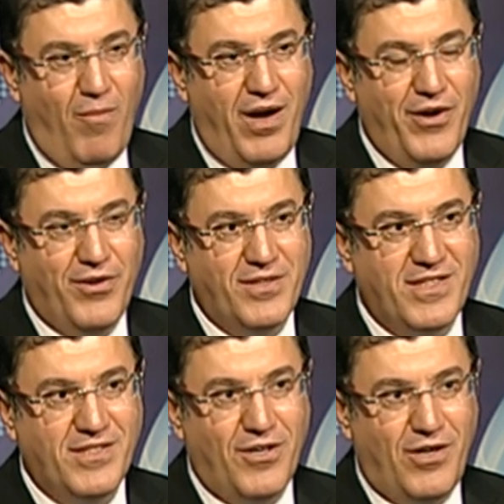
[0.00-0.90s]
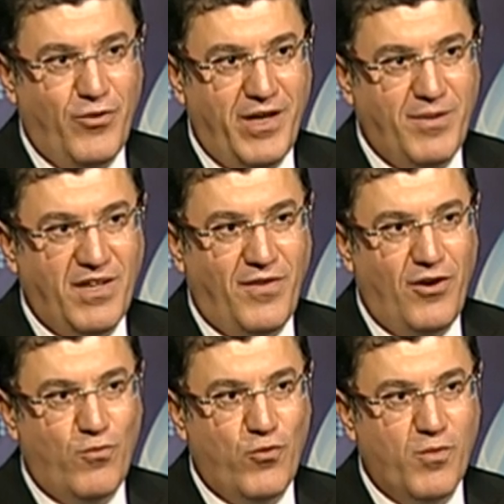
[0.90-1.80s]
مع اراده سياسيه قويه بتدفع
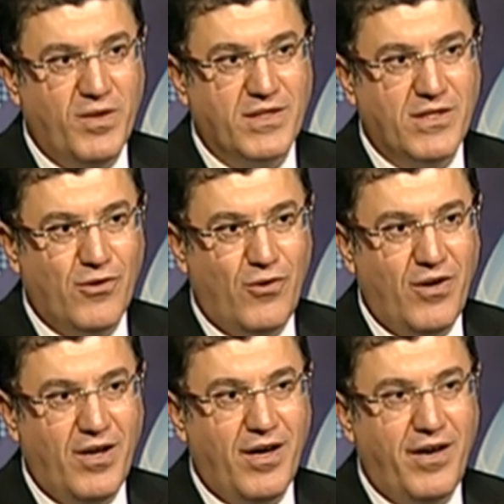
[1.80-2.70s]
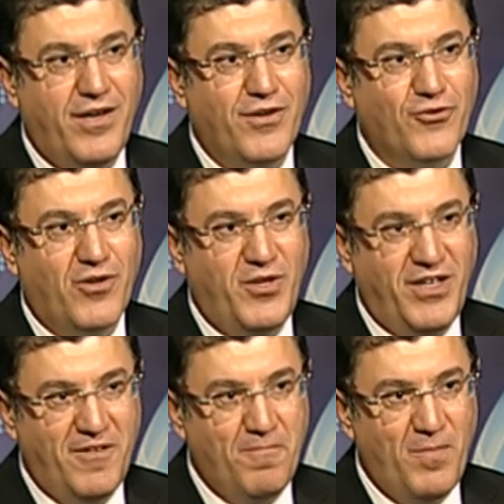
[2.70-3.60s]
الامور بتسارع غير طبيعي